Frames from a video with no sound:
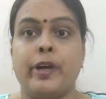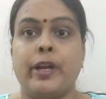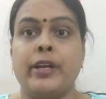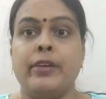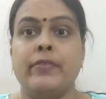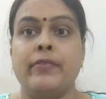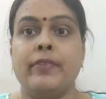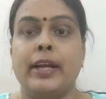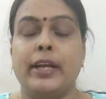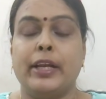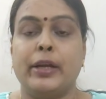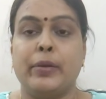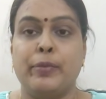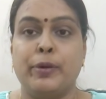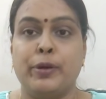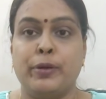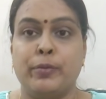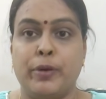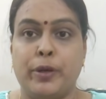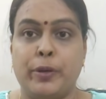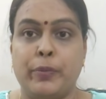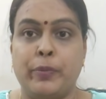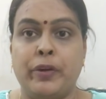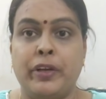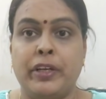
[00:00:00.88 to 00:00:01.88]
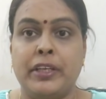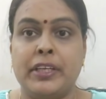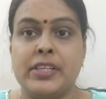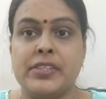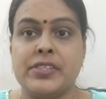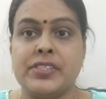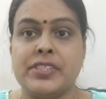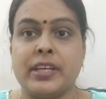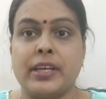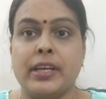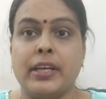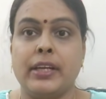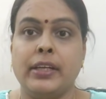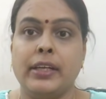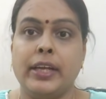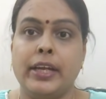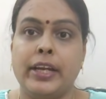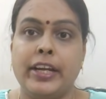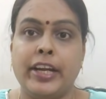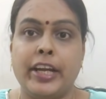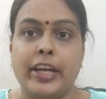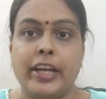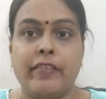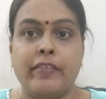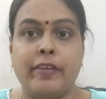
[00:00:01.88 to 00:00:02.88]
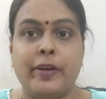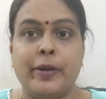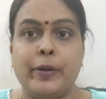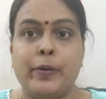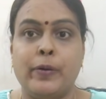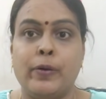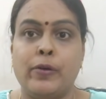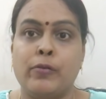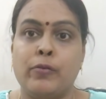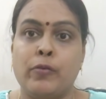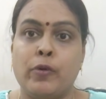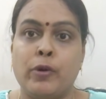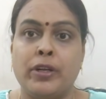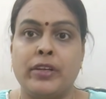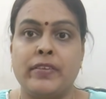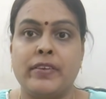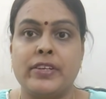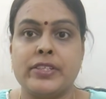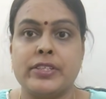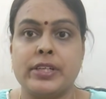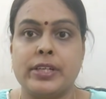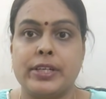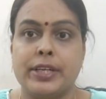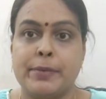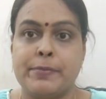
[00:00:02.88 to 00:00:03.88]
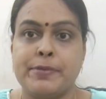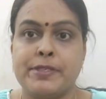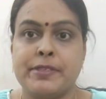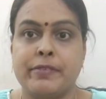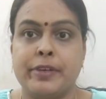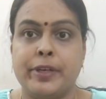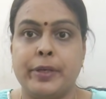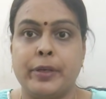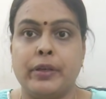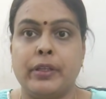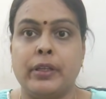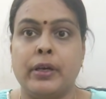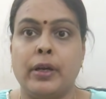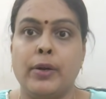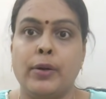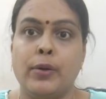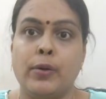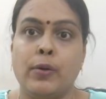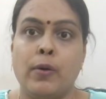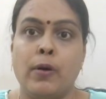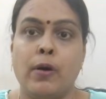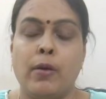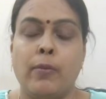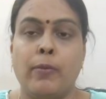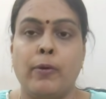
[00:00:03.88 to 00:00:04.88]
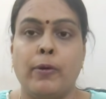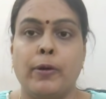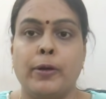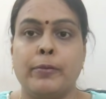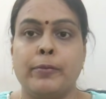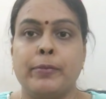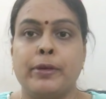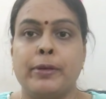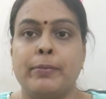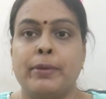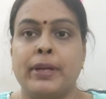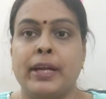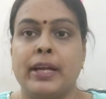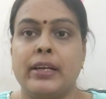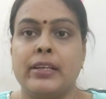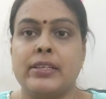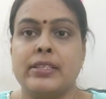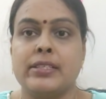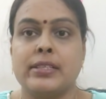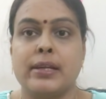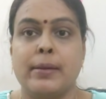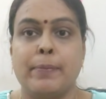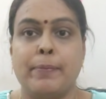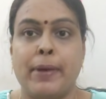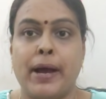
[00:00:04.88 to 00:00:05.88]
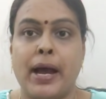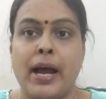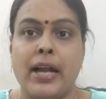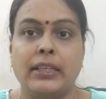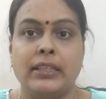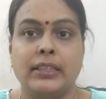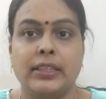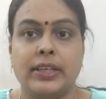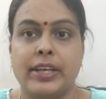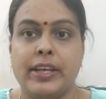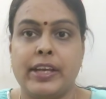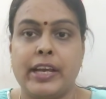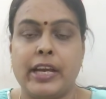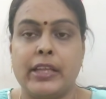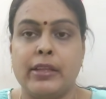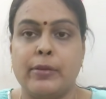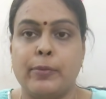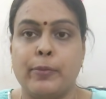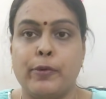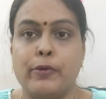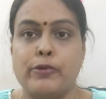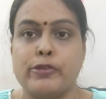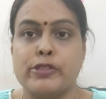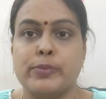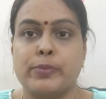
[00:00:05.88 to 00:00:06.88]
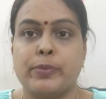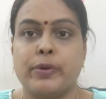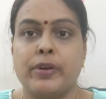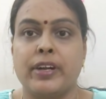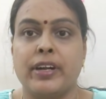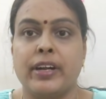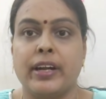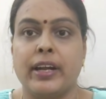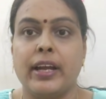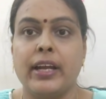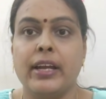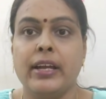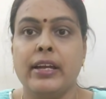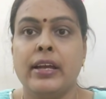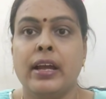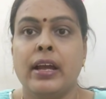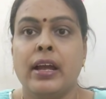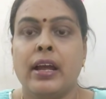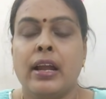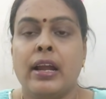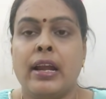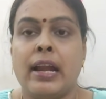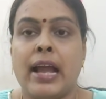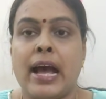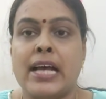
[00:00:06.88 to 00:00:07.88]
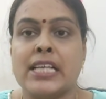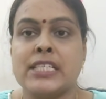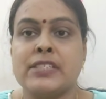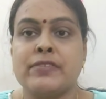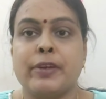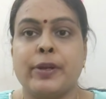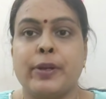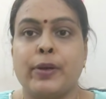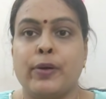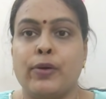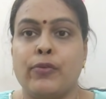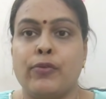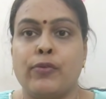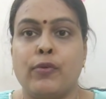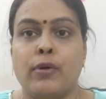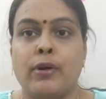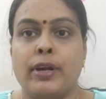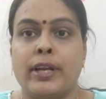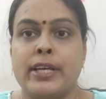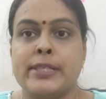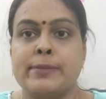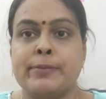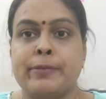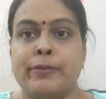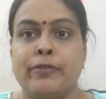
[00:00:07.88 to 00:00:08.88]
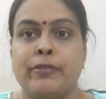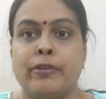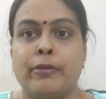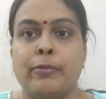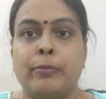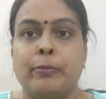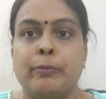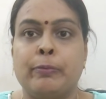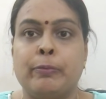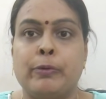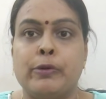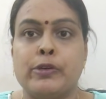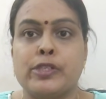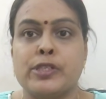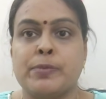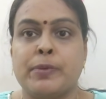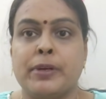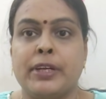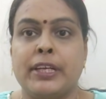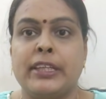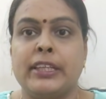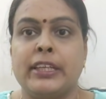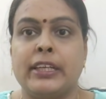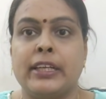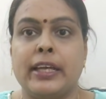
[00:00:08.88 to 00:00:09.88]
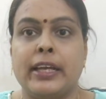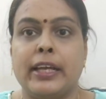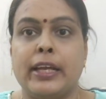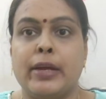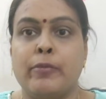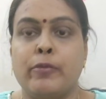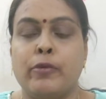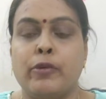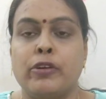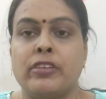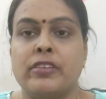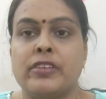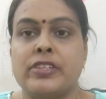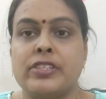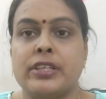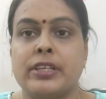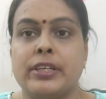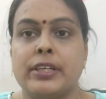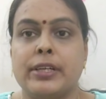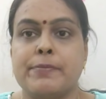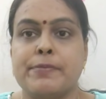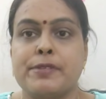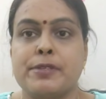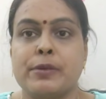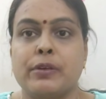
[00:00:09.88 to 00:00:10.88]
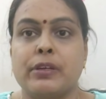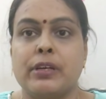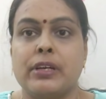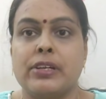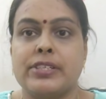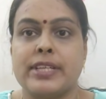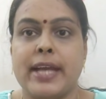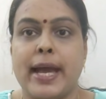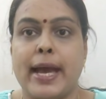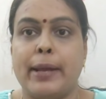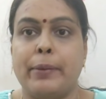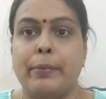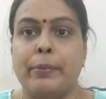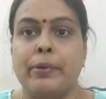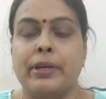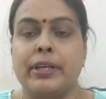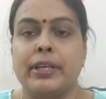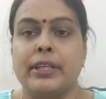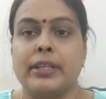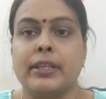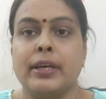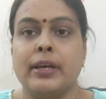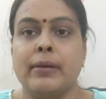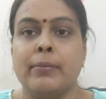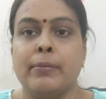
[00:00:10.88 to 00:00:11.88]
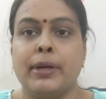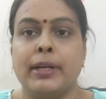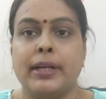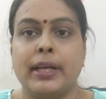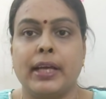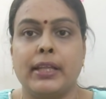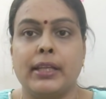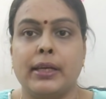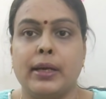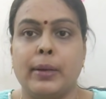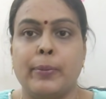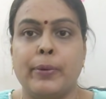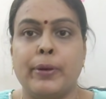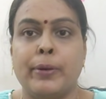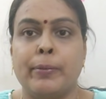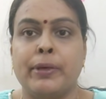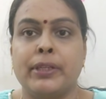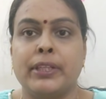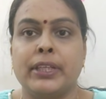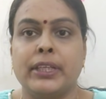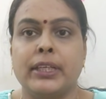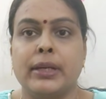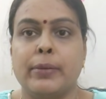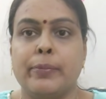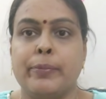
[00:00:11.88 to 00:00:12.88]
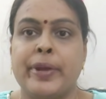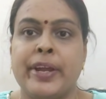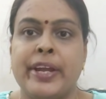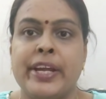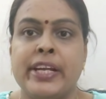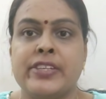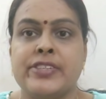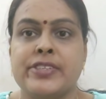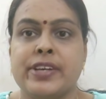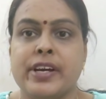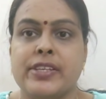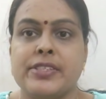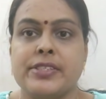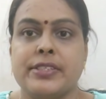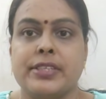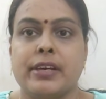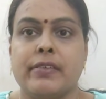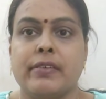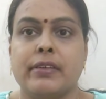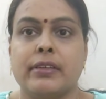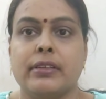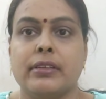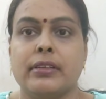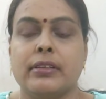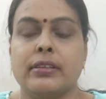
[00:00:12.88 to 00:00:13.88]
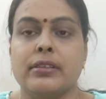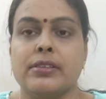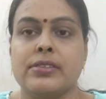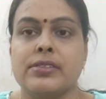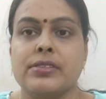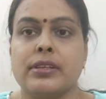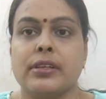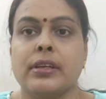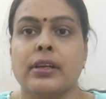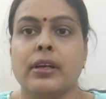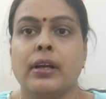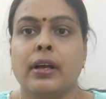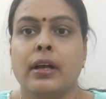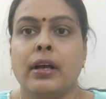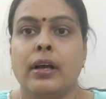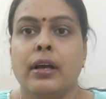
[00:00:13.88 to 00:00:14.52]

ஒன் வெல்கம் டு மர்மோல் கிச்சன் இன்னைக்கு வீடியோ ஒரு மோட்டிவேஷனல் டிப்ஸ் வீடியோ தான் நோ அபவுட் மீ பிளேலிஸ்ட்ல பார்ட் த்ரீ அதை போஸ்ட் பண்றேன் லாஸ்ட் வீடியோ ஒரு ஃபோர் டேஸ் பிஃபோர் போஸ்ட் பண்ணியிருந்தேன் நிறைய மோட்டிவேஷனல் டிப்ஸ் ஷேர் பண்ணியிருந்தேன் பட் அதுக்கப்புறம் பாத்தீங்கன்னா மெயில் ஜாஸ்தியா வந்துருந்துச்சு